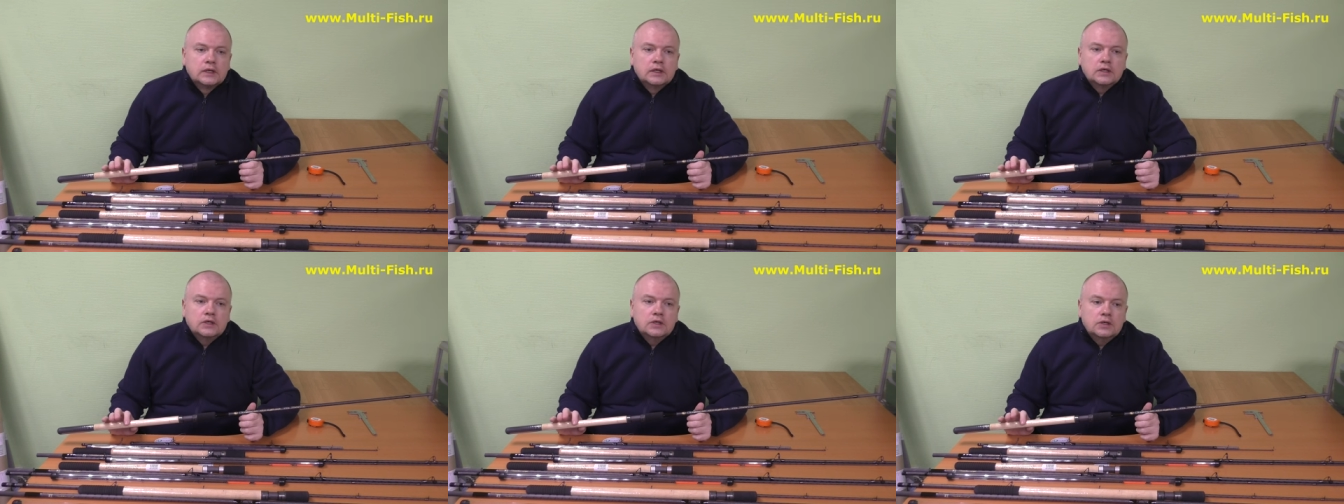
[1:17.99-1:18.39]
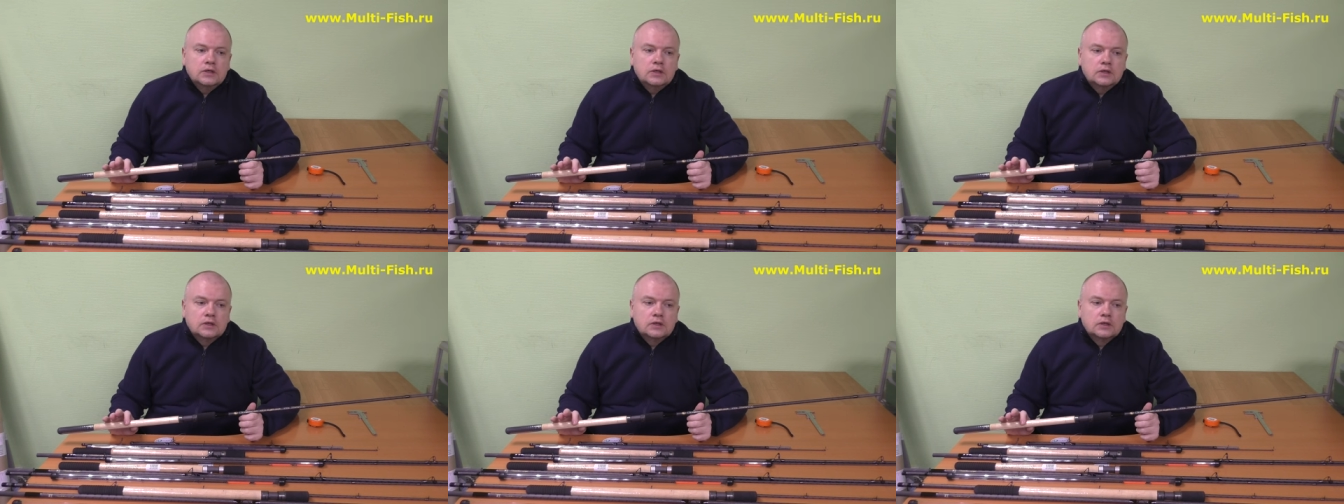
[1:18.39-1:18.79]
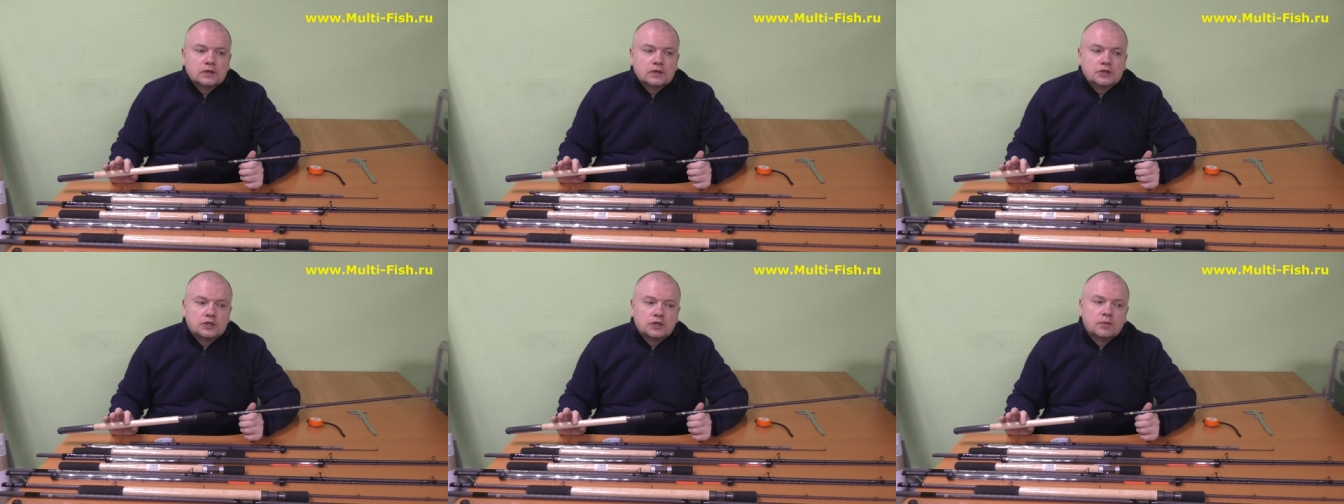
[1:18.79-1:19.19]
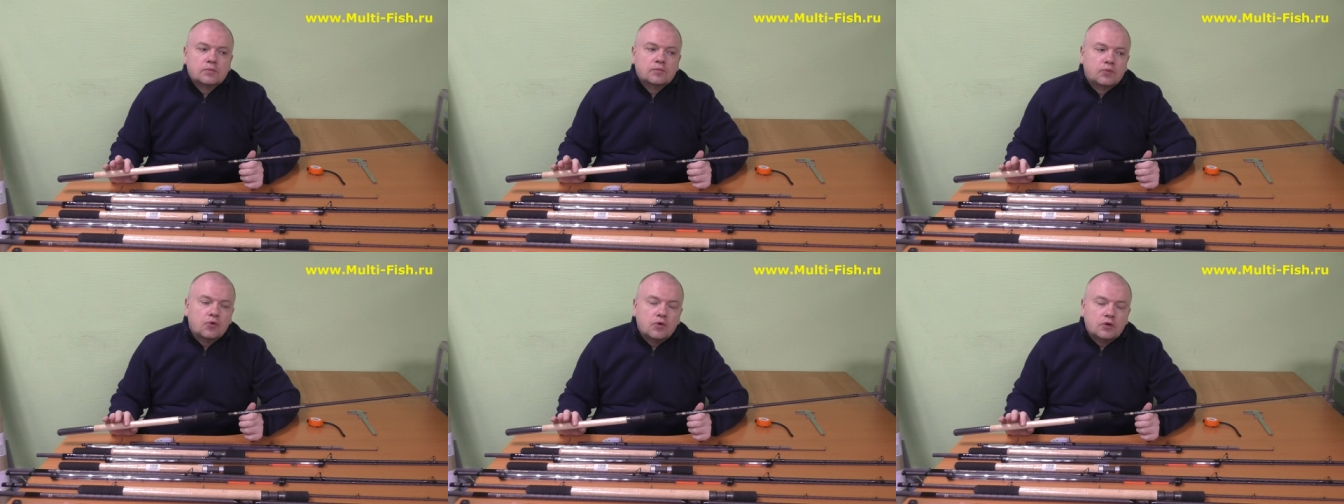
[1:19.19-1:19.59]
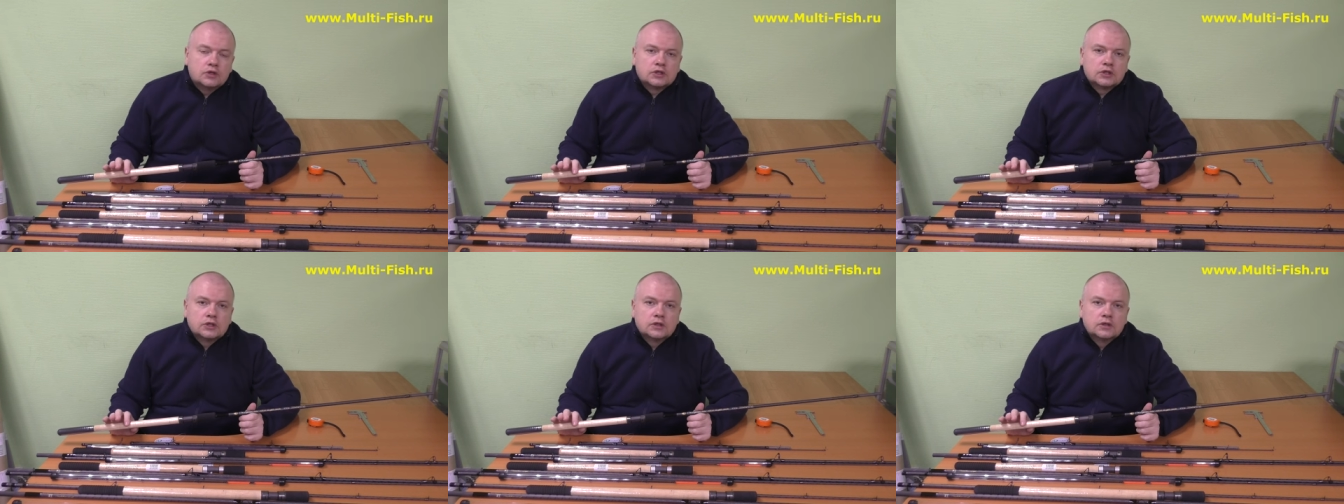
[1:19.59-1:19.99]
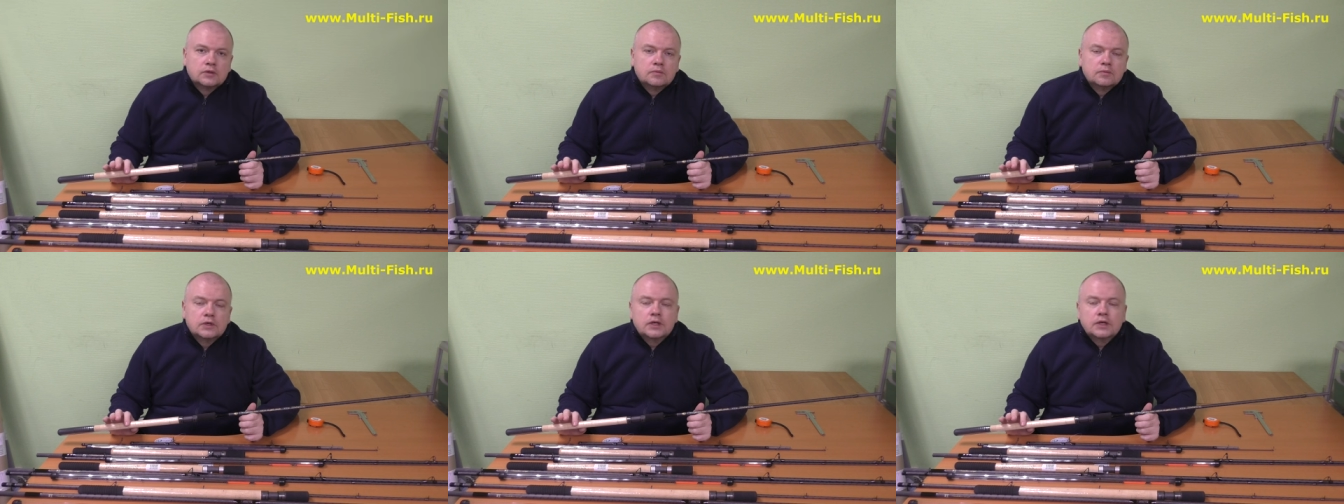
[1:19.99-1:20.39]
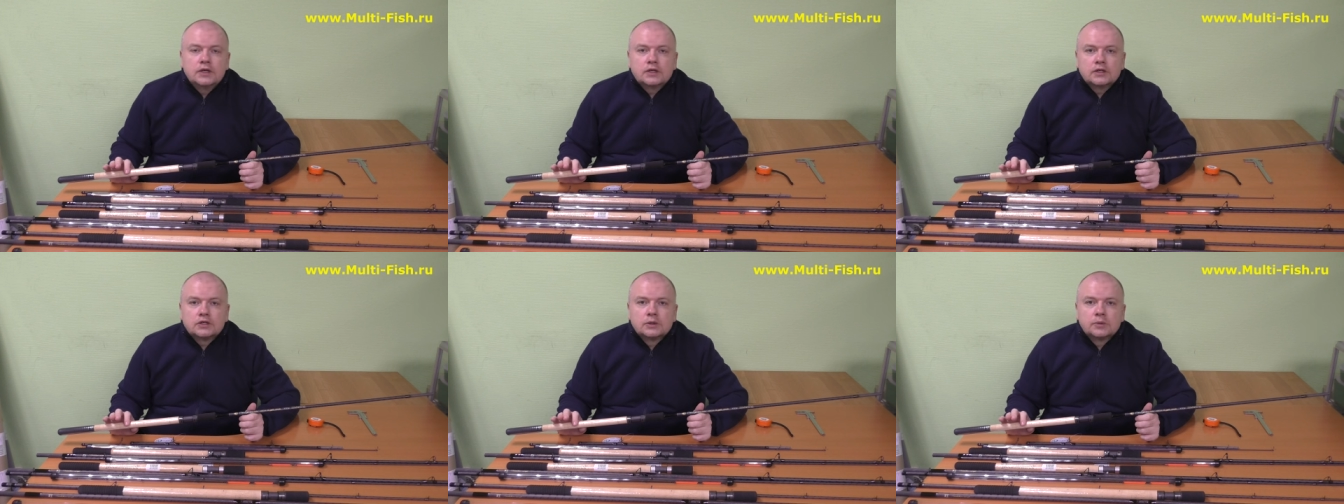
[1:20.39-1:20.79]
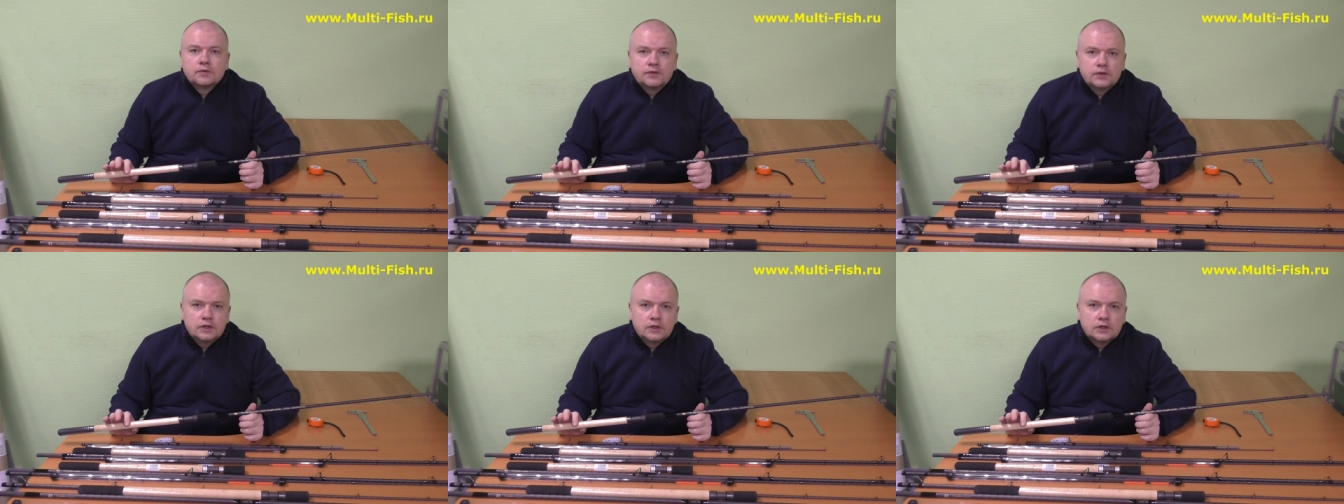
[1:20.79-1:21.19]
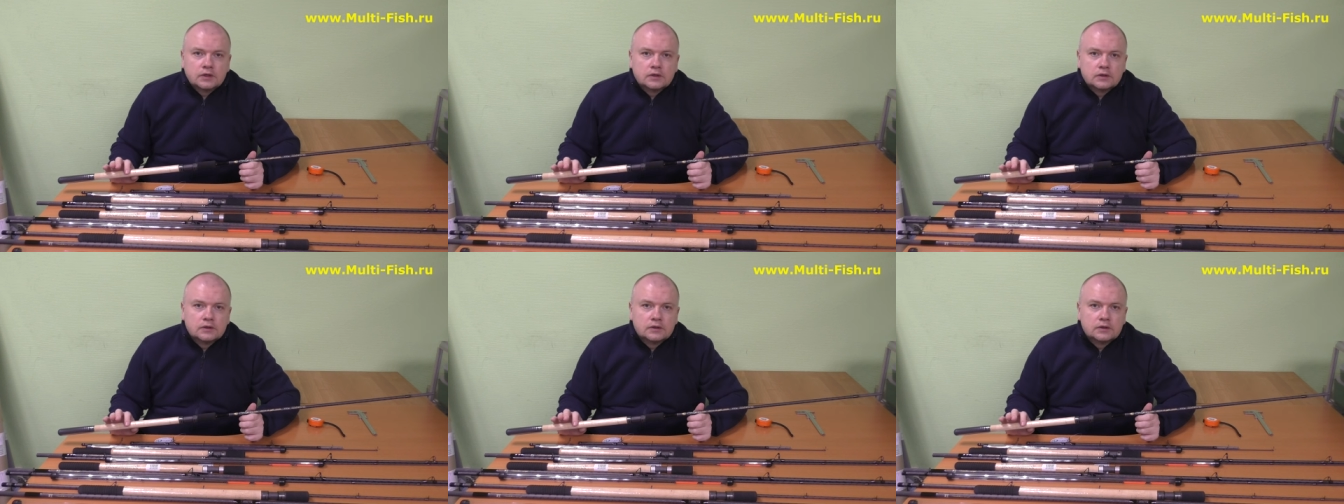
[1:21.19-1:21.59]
И чем больше мы режем фидер,